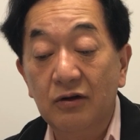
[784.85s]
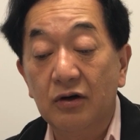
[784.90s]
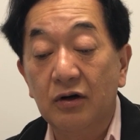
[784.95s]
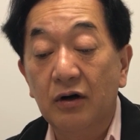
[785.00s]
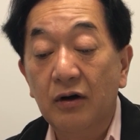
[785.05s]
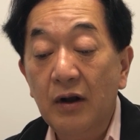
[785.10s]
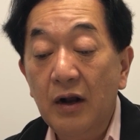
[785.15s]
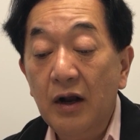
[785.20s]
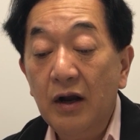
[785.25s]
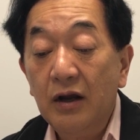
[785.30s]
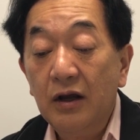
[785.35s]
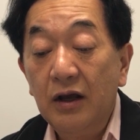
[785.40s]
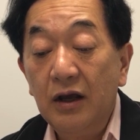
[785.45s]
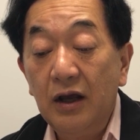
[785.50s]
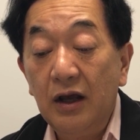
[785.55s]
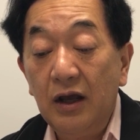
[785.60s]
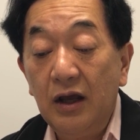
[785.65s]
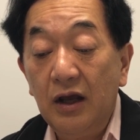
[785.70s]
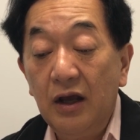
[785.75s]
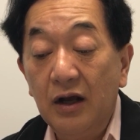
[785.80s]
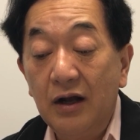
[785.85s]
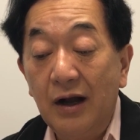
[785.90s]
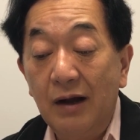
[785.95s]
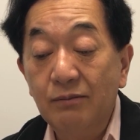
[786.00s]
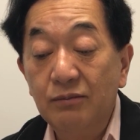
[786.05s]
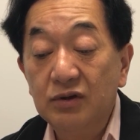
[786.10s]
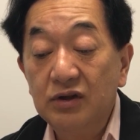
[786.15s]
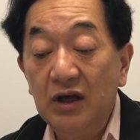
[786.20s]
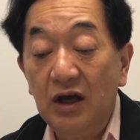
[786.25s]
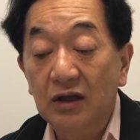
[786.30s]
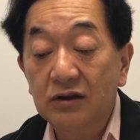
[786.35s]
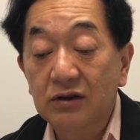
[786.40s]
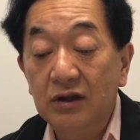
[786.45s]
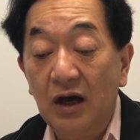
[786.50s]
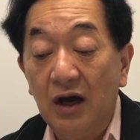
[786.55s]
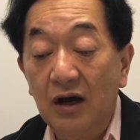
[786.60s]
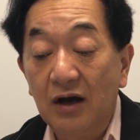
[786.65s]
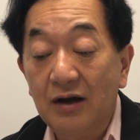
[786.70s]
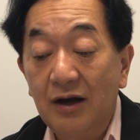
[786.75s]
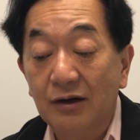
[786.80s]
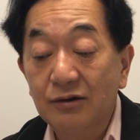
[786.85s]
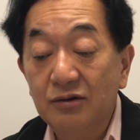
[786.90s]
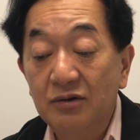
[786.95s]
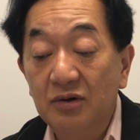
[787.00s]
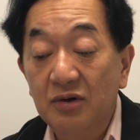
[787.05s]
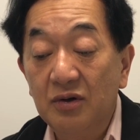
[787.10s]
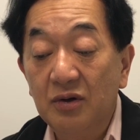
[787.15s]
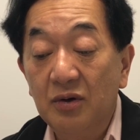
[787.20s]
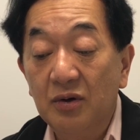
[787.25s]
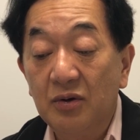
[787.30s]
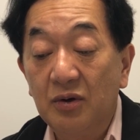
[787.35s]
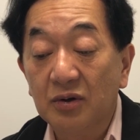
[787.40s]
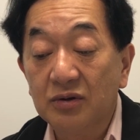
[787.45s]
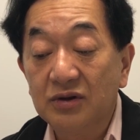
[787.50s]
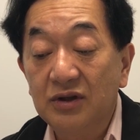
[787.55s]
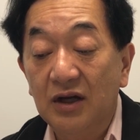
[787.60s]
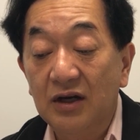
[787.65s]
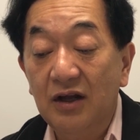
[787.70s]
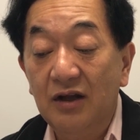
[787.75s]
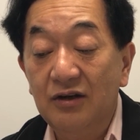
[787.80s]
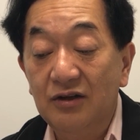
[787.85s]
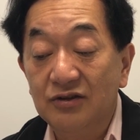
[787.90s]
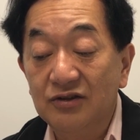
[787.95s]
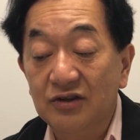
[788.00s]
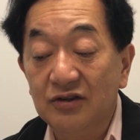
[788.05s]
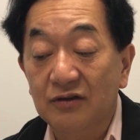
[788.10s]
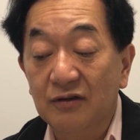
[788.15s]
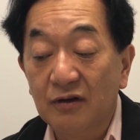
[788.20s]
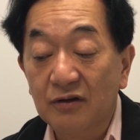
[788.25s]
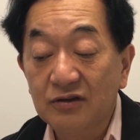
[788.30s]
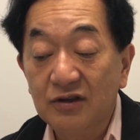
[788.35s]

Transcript: の、えー、幹部であったカルロ・コッタレリ氏